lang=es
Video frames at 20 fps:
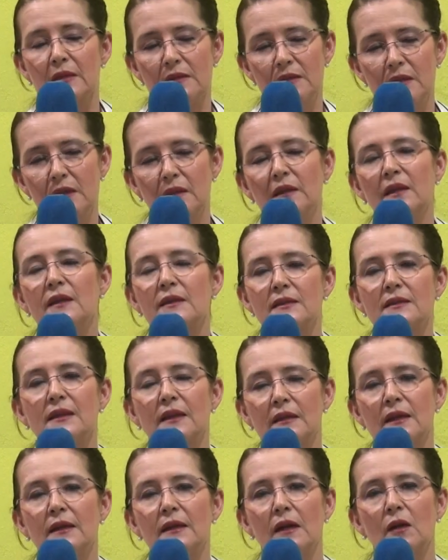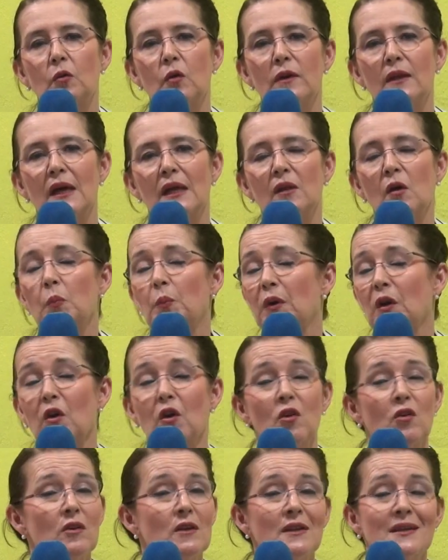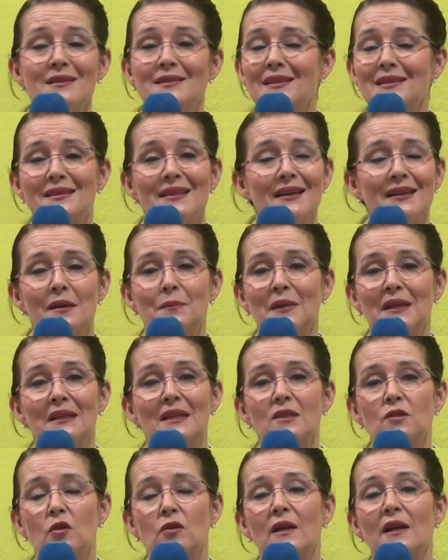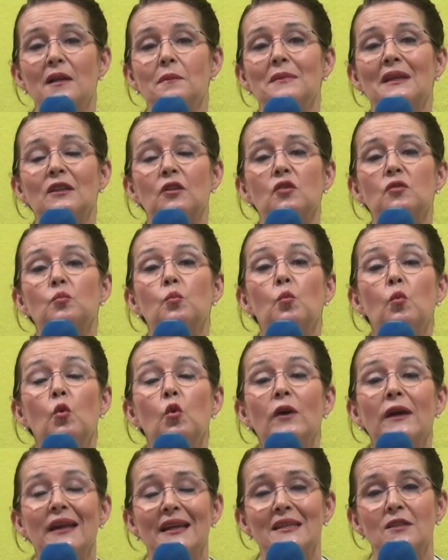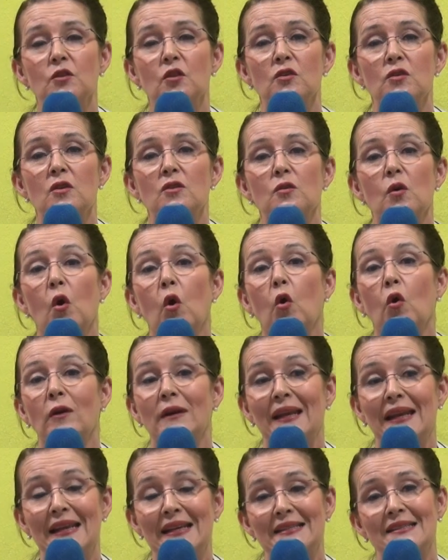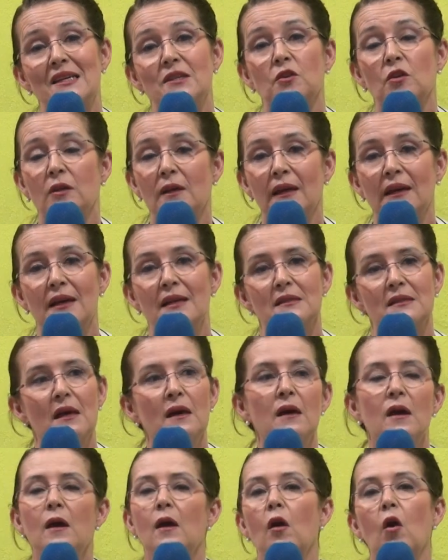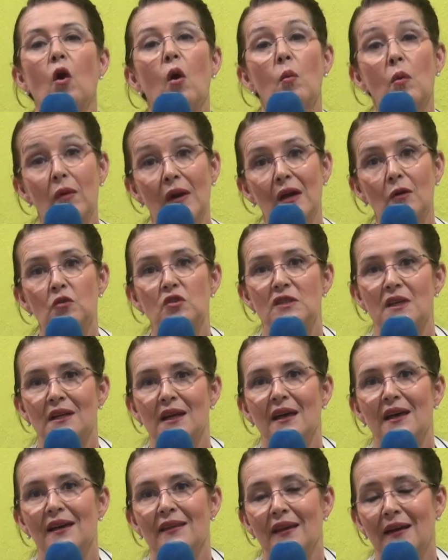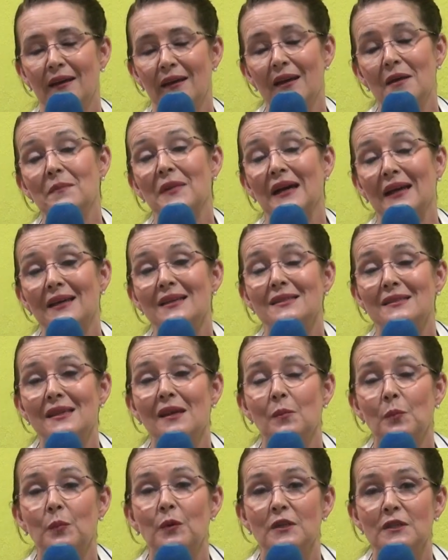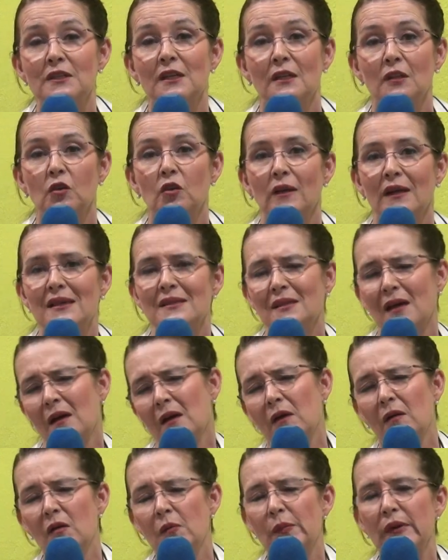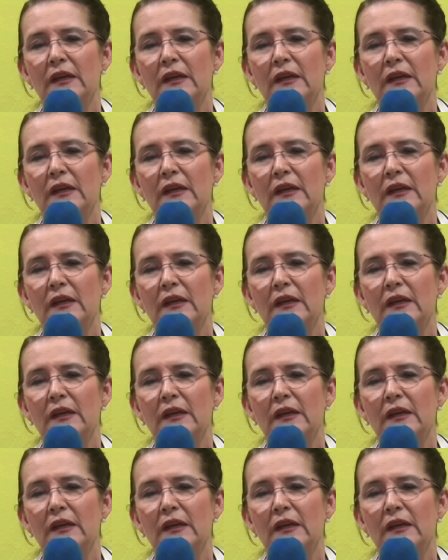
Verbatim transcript: sí tienes que tener cuidado, pero no necesariamente son alimentos muy grasosos o con el exceso de grasa, como una cucharada de crema, que es 100% grasa, un